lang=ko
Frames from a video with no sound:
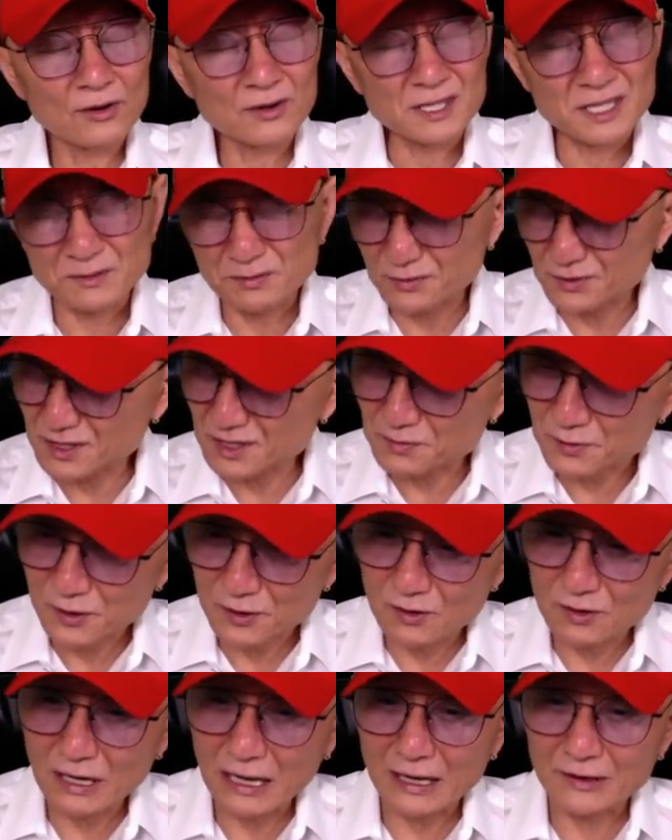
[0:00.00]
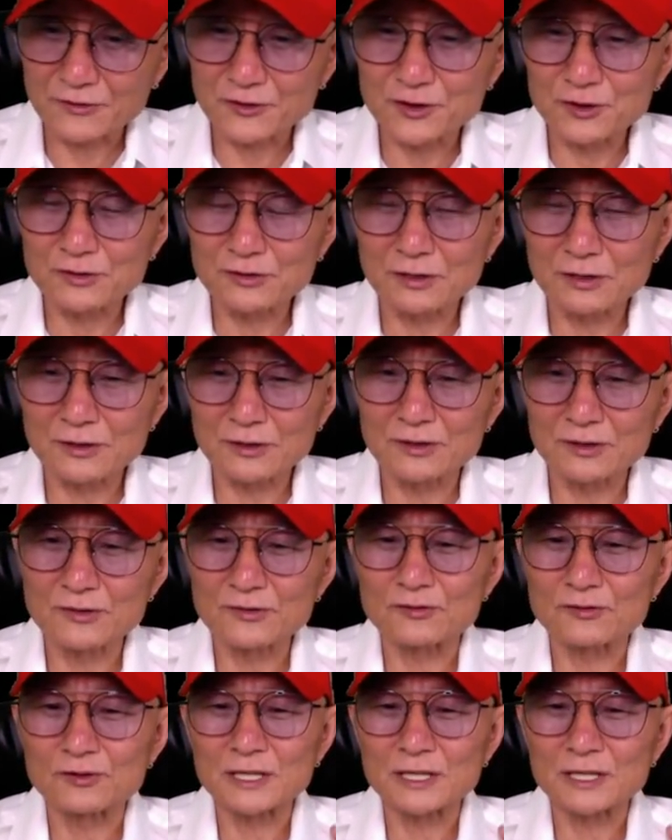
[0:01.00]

기분이 별로 안 좋은 거는